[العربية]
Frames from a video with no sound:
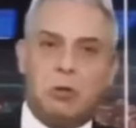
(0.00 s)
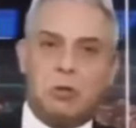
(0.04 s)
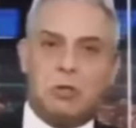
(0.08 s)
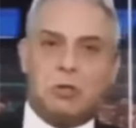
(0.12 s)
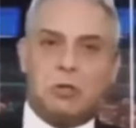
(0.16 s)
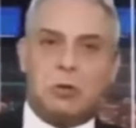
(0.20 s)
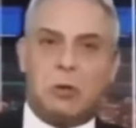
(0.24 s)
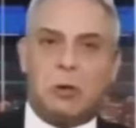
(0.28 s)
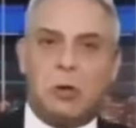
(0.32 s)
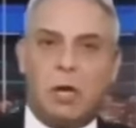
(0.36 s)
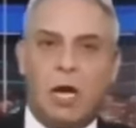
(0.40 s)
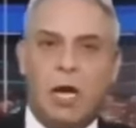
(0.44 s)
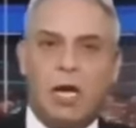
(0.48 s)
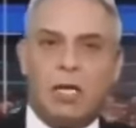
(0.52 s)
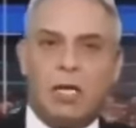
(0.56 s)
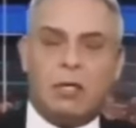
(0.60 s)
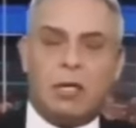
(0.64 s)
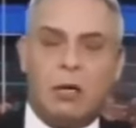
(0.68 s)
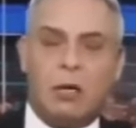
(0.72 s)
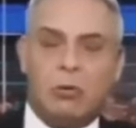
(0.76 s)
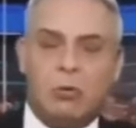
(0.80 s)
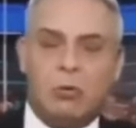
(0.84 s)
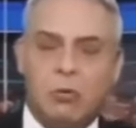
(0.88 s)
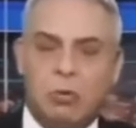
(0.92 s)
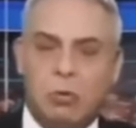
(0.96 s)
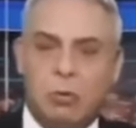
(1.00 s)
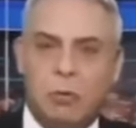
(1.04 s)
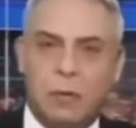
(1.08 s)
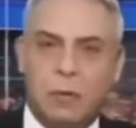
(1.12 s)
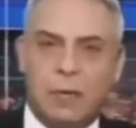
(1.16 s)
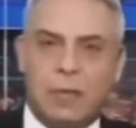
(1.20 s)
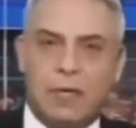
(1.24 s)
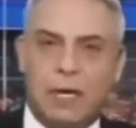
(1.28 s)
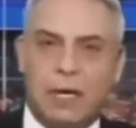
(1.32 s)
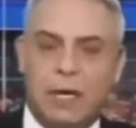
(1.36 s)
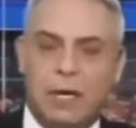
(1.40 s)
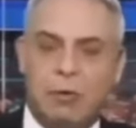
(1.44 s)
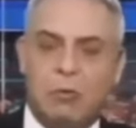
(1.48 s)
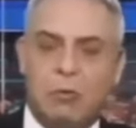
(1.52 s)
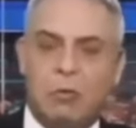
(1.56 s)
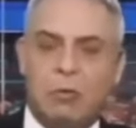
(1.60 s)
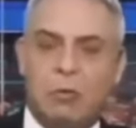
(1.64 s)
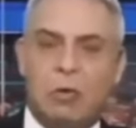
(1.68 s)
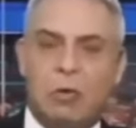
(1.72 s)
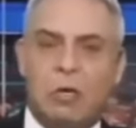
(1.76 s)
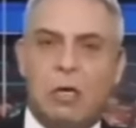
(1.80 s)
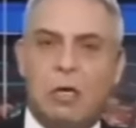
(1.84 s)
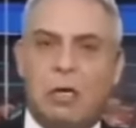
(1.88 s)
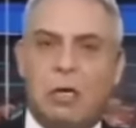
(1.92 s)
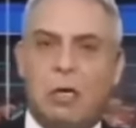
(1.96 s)
ارستقراط أو بت
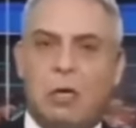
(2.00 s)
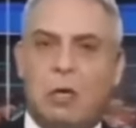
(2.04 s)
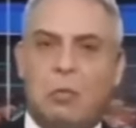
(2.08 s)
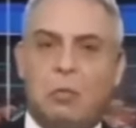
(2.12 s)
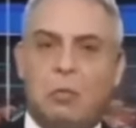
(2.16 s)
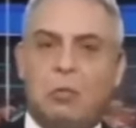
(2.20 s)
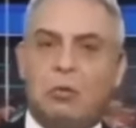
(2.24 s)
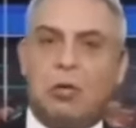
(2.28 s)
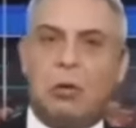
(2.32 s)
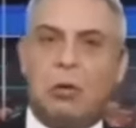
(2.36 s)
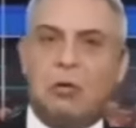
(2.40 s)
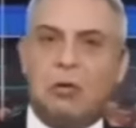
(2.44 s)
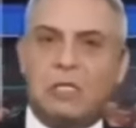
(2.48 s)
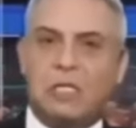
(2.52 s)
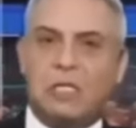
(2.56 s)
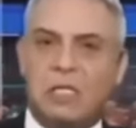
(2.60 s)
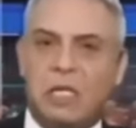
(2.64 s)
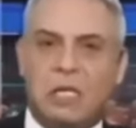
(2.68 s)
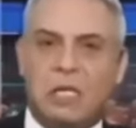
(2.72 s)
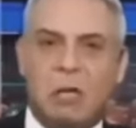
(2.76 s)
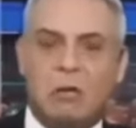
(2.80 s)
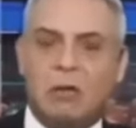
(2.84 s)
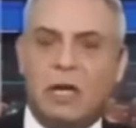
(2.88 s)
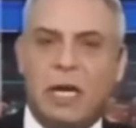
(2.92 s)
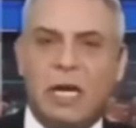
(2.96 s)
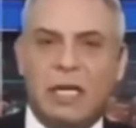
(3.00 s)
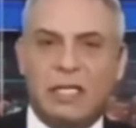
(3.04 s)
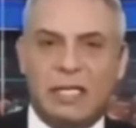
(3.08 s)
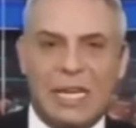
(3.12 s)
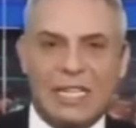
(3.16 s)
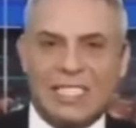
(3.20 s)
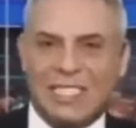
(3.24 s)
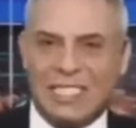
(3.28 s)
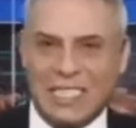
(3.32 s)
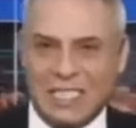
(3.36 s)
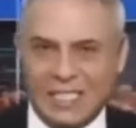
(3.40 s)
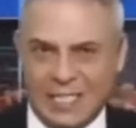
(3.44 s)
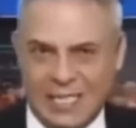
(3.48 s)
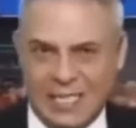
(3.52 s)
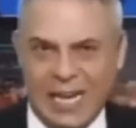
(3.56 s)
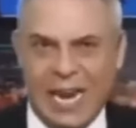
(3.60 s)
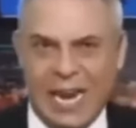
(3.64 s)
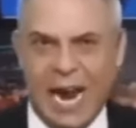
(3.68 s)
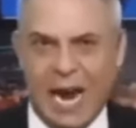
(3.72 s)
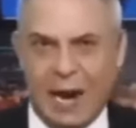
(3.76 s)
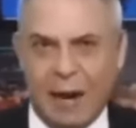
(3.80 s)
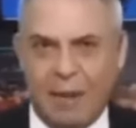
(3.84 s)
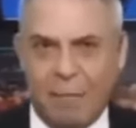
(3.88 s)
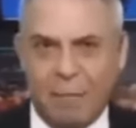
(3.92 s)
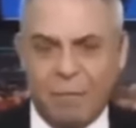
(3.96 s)
أو متوسطة أو كده ده
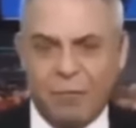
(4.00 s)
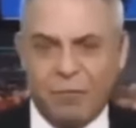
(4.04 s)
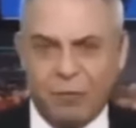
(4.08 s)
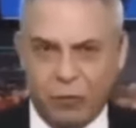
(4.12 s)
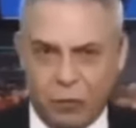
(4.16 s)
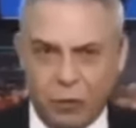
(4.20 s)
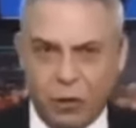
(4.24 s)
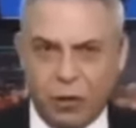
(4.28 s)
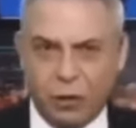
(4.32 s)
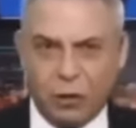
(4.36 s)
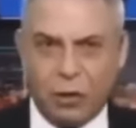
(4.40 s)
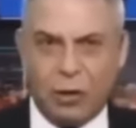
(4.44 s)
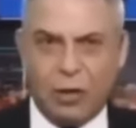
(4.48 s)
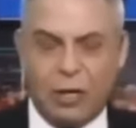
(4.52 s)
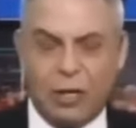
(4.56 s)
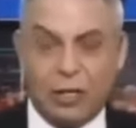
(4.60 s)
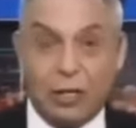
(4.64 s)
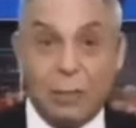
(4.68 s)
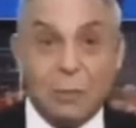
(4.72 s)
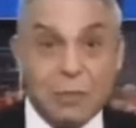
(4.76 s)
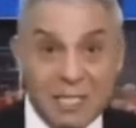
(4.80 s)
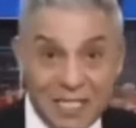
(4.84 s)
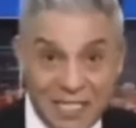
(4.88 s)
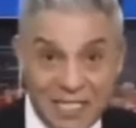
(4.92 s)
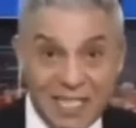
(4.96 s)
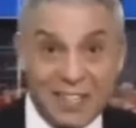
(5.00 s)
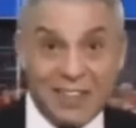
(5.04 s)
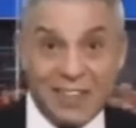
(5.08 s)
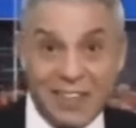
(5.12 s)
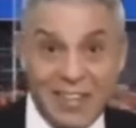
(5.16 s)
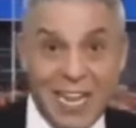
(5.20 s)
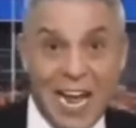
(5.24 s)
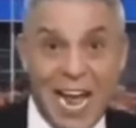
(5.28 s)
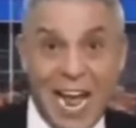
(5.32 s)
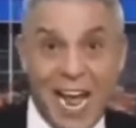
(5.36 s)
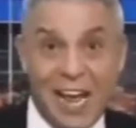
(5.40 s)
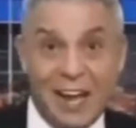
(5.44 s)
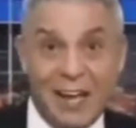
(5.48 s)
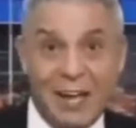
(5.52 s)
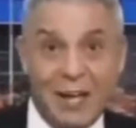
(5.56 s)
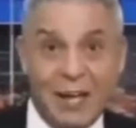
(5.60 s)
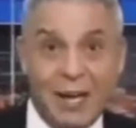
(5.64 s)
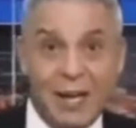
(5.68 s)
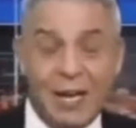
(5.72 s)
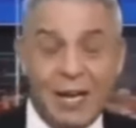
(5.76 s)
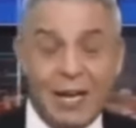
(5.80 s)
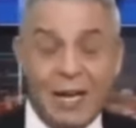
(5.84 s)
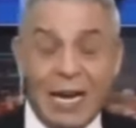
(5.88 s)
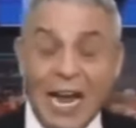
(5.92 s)
استثناء في كرة القدم استثناء